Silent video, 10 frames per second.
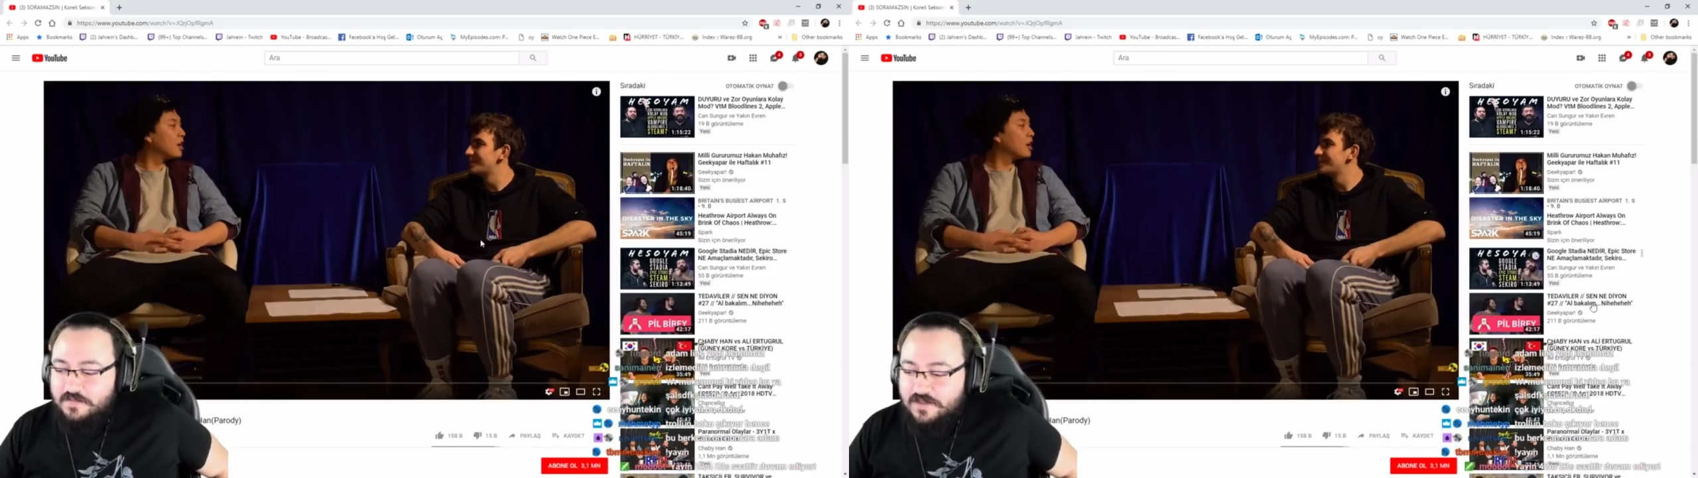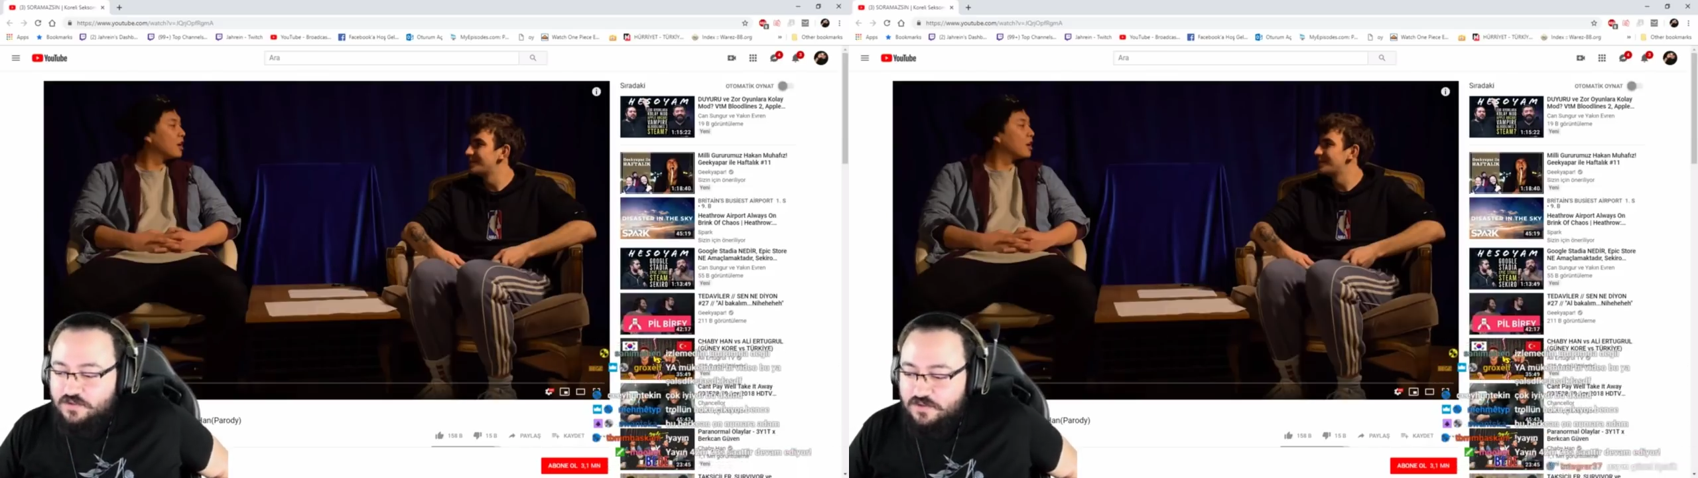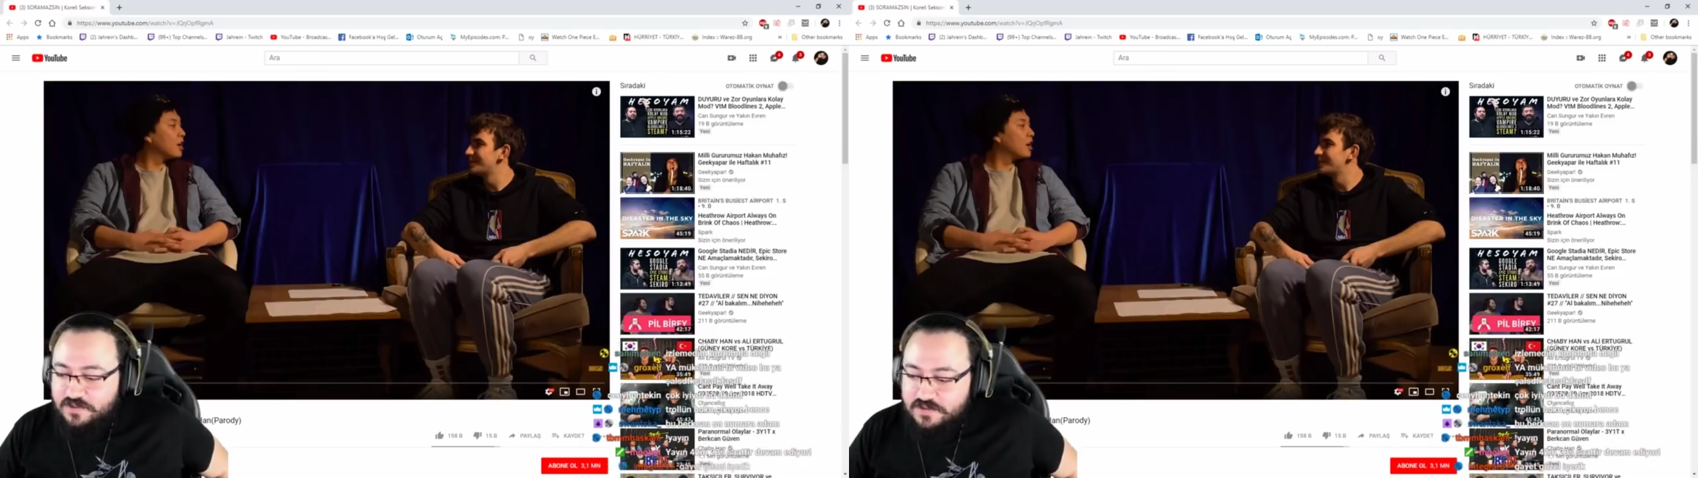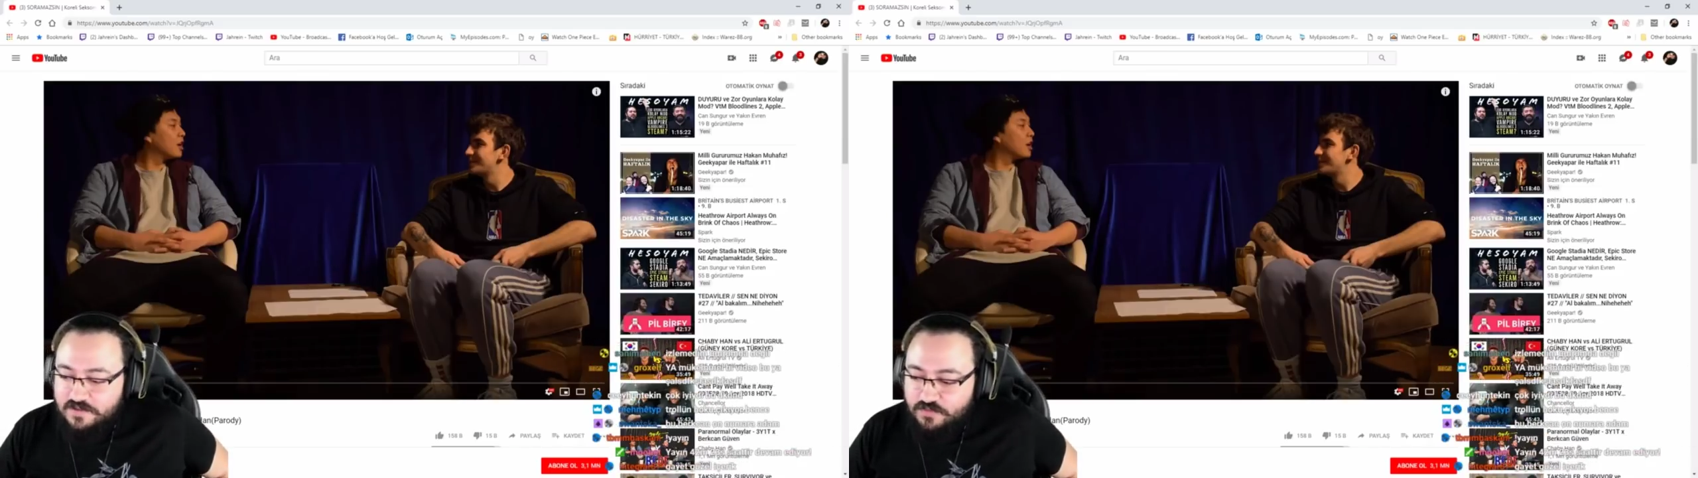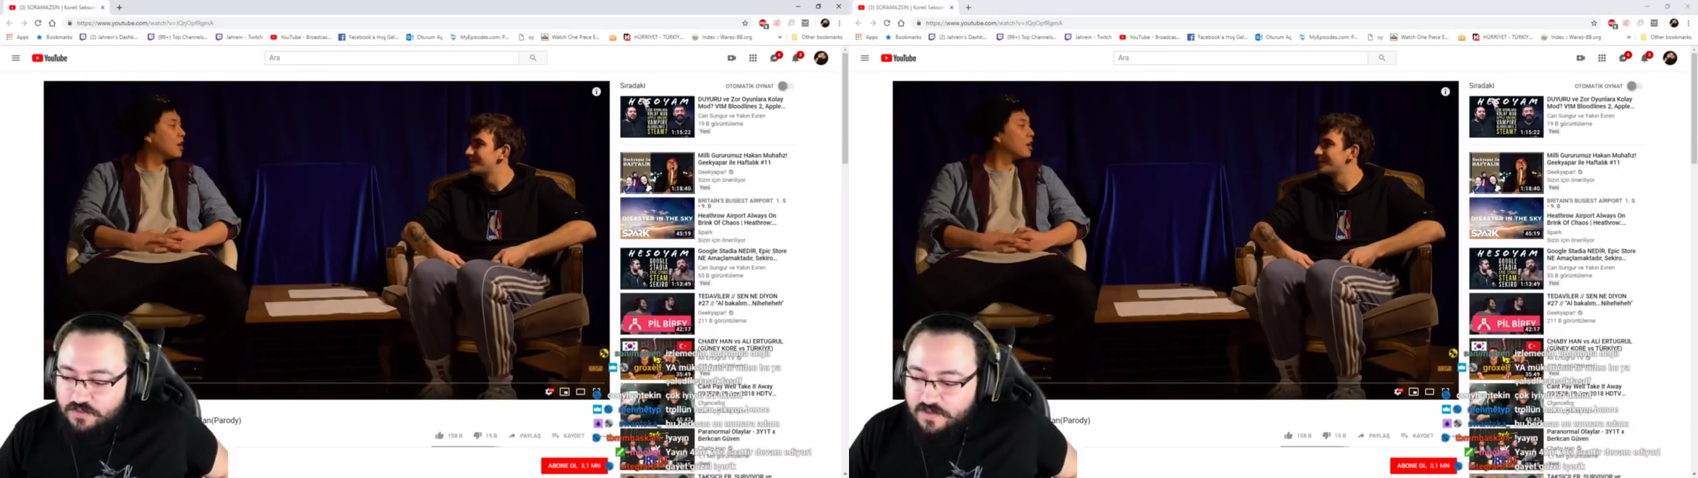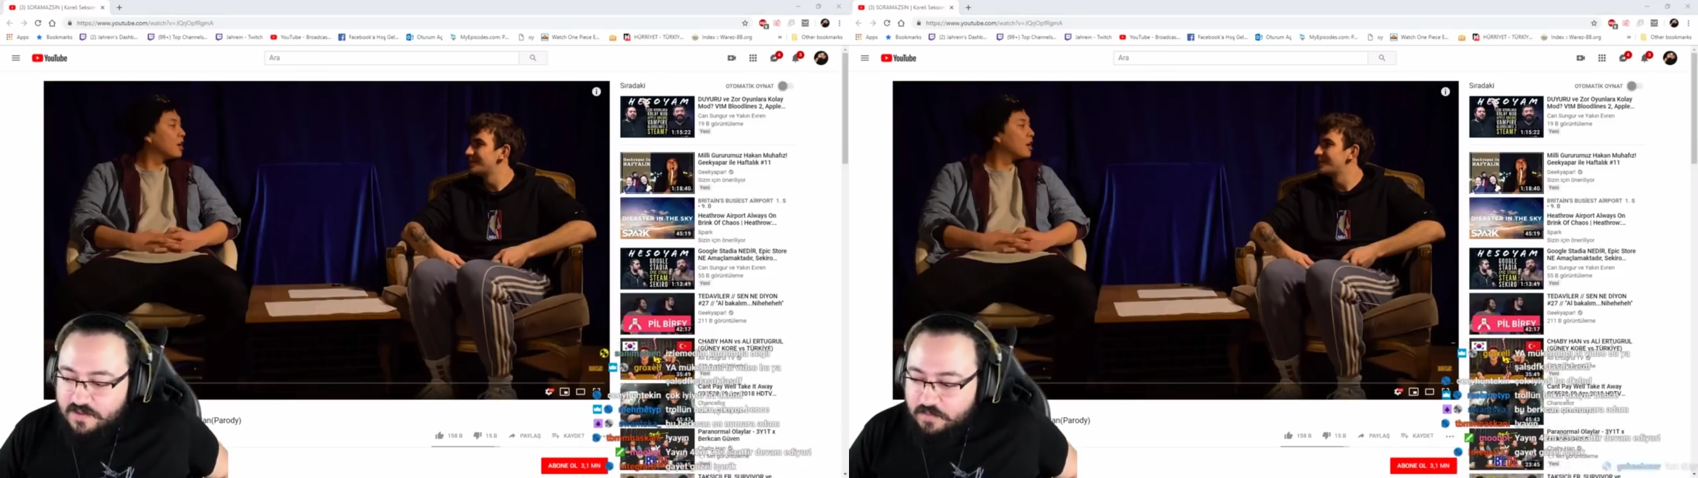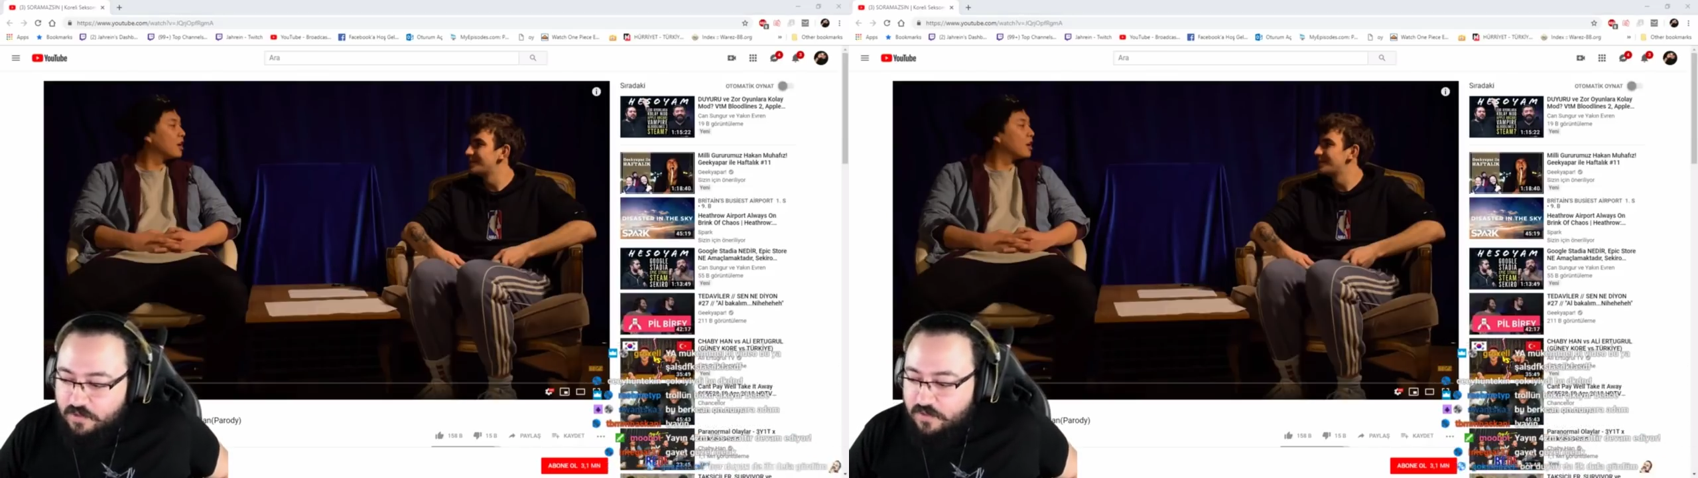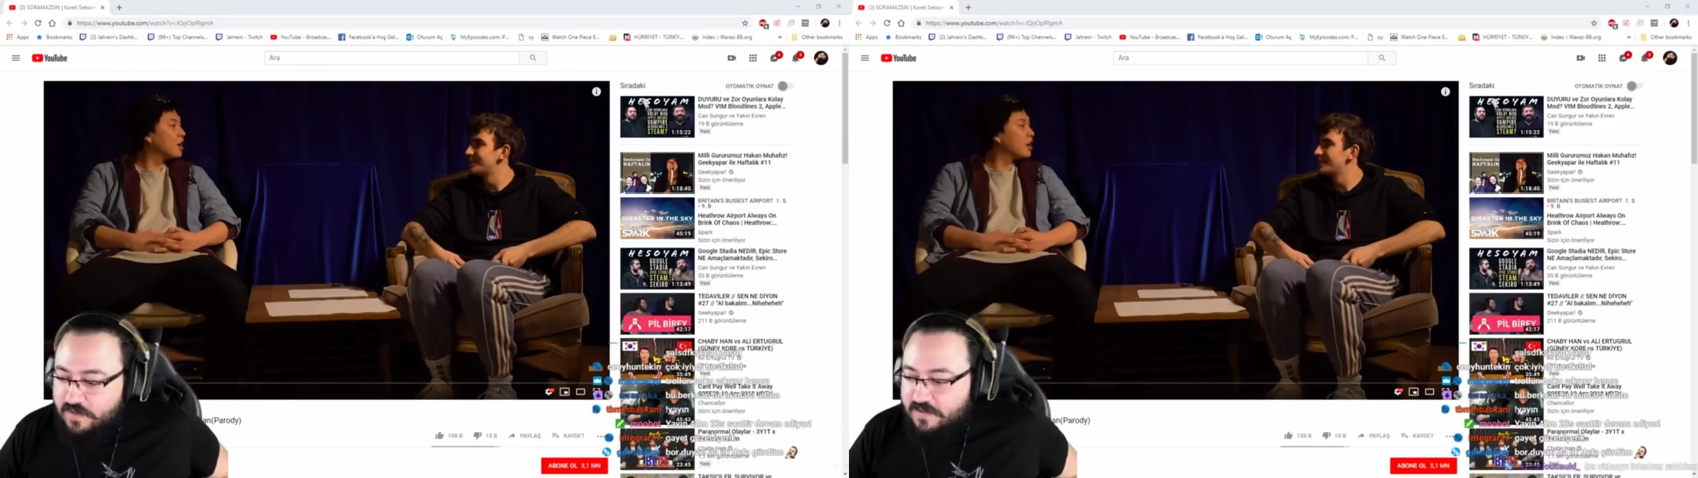en son yaşadığım ülkede
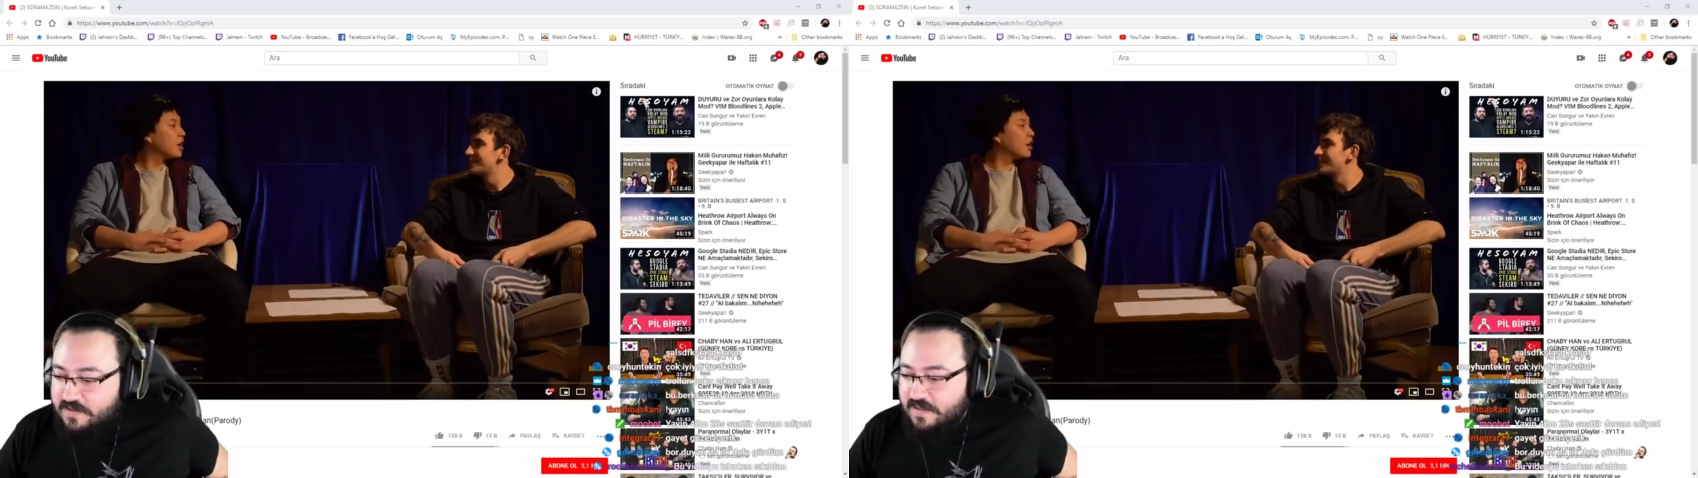Polonya'daki